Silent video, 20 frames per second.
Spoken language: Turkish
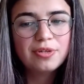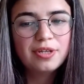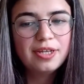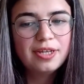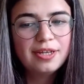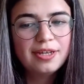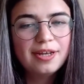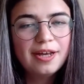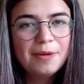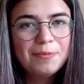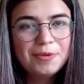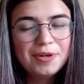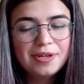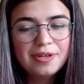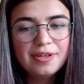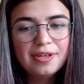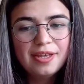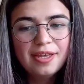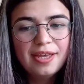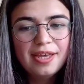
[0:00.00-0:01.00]
E,
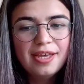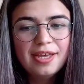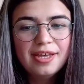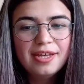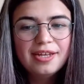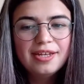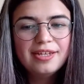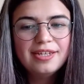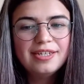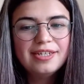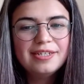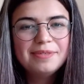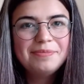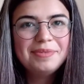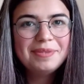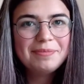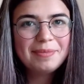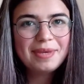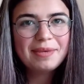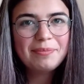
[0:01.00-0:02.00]
ama e,
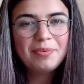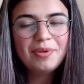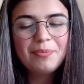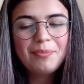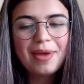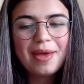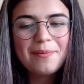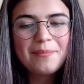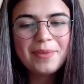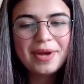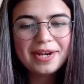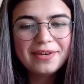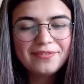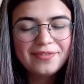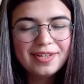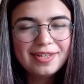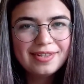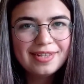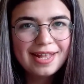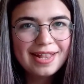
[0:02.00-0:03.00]
bitmek bilmeyen
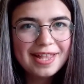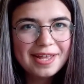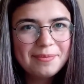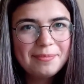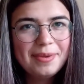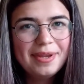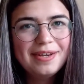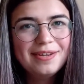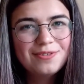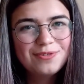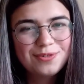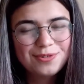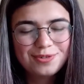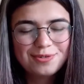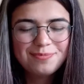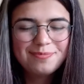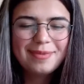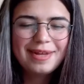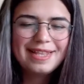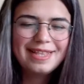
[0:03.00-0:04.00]
merdiveninden haberiniz
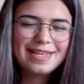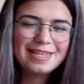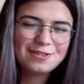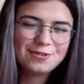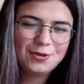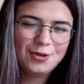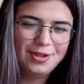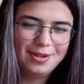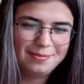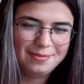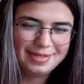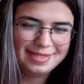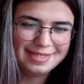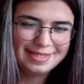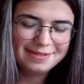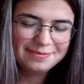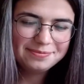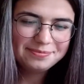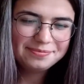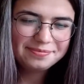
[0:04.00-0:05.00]
olsun benden
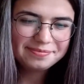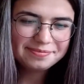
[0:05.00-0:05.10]
söylemesi.